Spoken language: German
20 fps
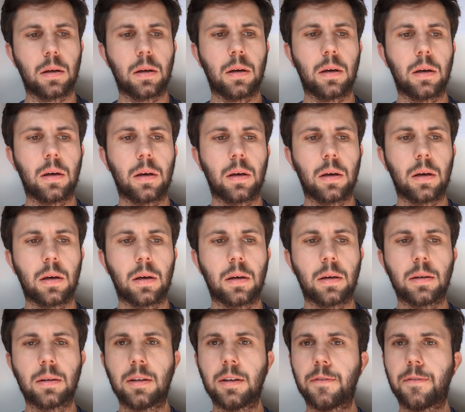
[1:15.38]
Äh,
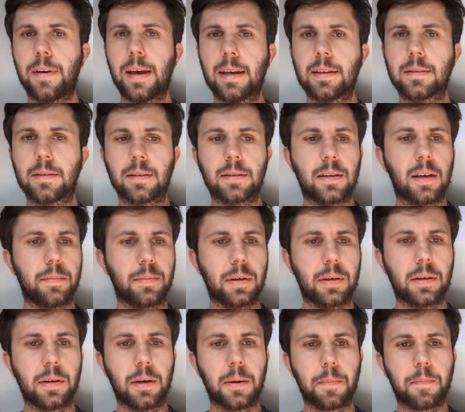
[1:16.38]
diverses habe
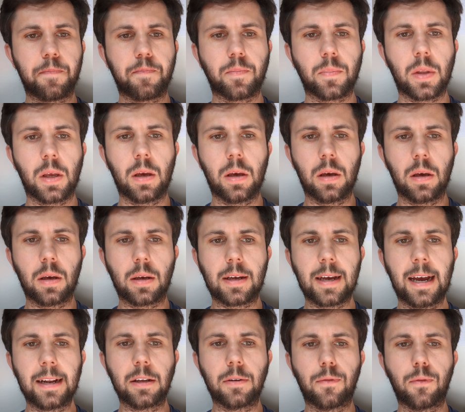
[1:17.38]
ich hier. Äh,
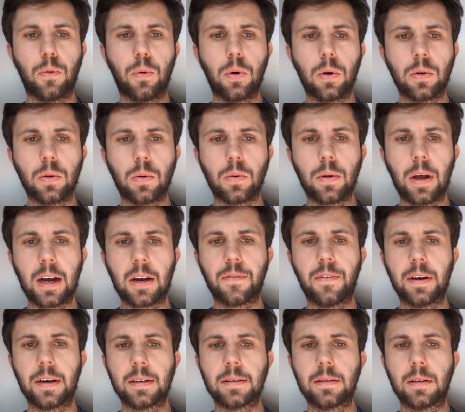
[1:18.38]
Karnivoren und
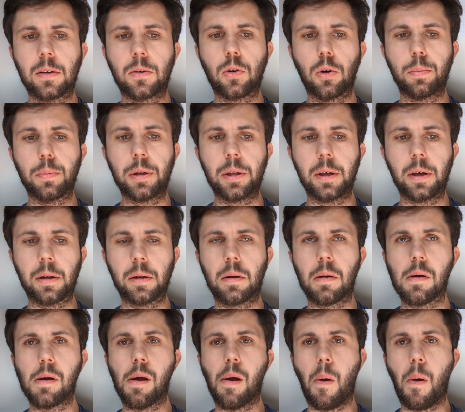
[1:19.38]
Aquaristik kombinieren.